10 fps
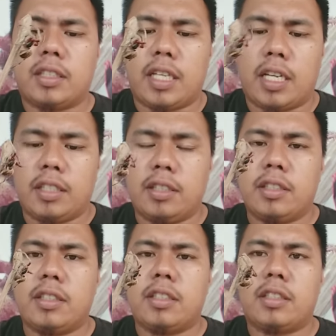Yan.
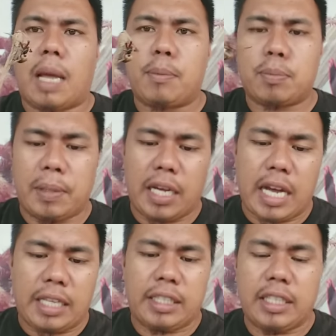Tapos
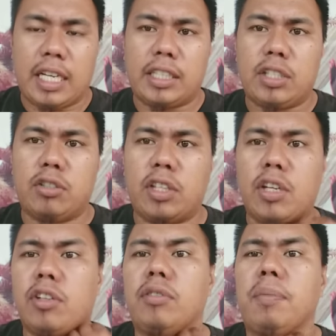pinakain din natin yun
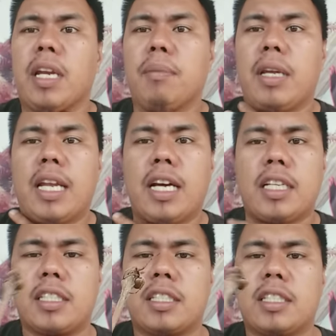ngayon para may
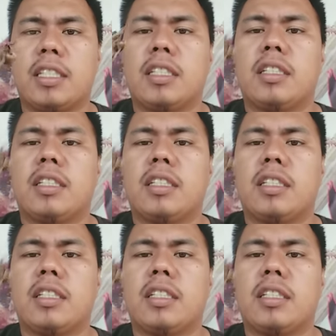lakas.